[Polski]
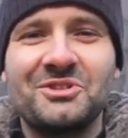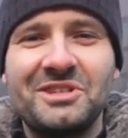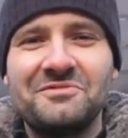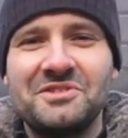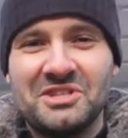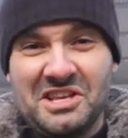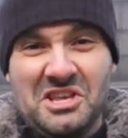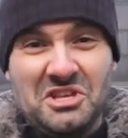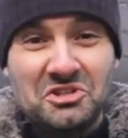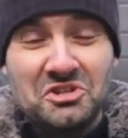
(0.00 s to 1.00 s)

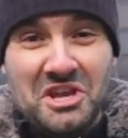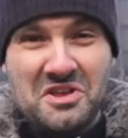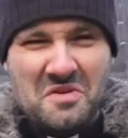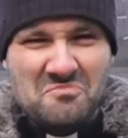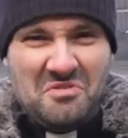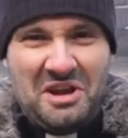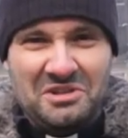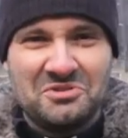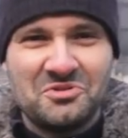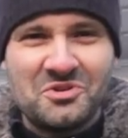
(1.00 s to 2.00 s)
Gliwice jest dzisiaj
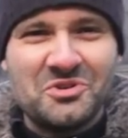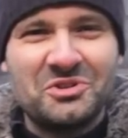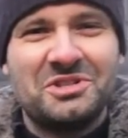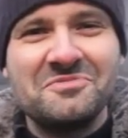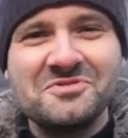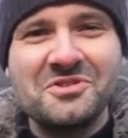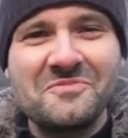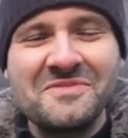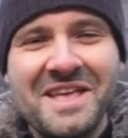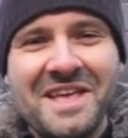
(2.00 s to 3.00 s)
bardzo zimno.